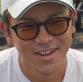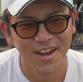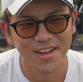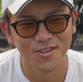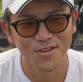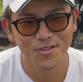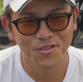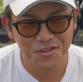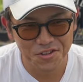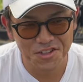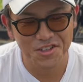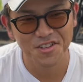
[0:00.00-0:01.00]
あの本
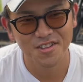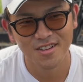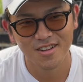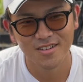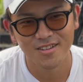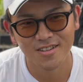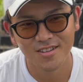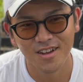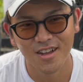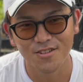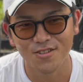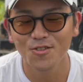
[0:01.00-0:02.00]
当に
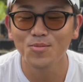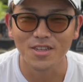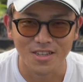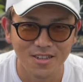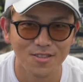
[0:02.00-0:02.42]
あの趣味